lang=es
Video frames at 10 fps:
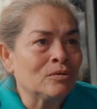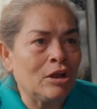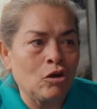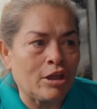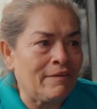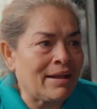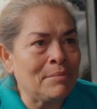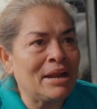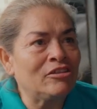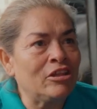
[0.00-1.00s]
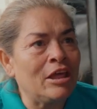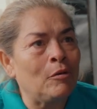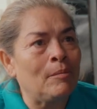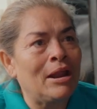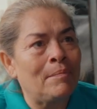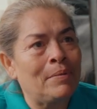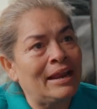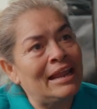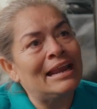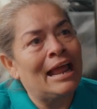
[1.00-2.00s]
en lo que va caminando se desploma las
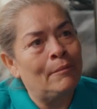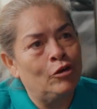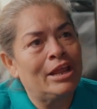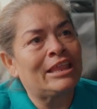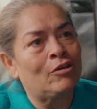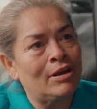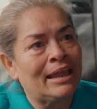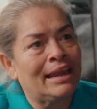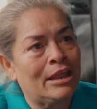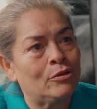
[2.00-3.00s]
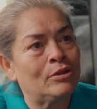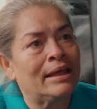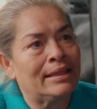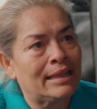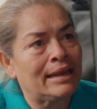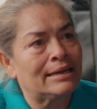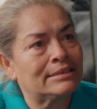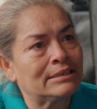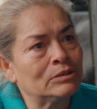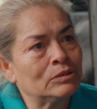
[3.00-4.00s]
piernas y las amuletas son las que le ayudan a detenerlo.
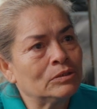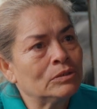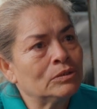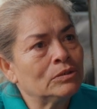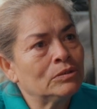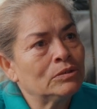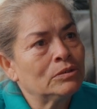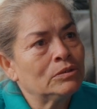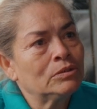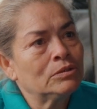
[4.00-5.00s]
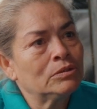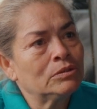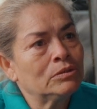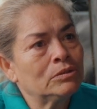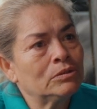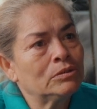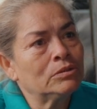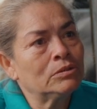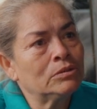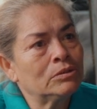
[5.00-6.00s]
¿Cuánto, cuánto tiempo lleva usted eh, con
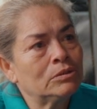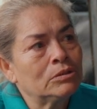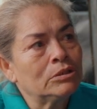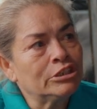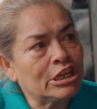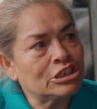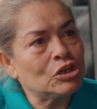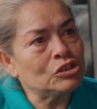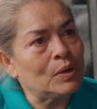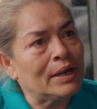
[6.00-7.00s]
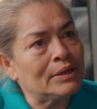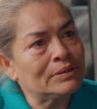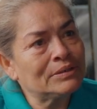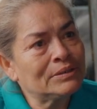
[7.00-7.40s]
su esposo? 18 años.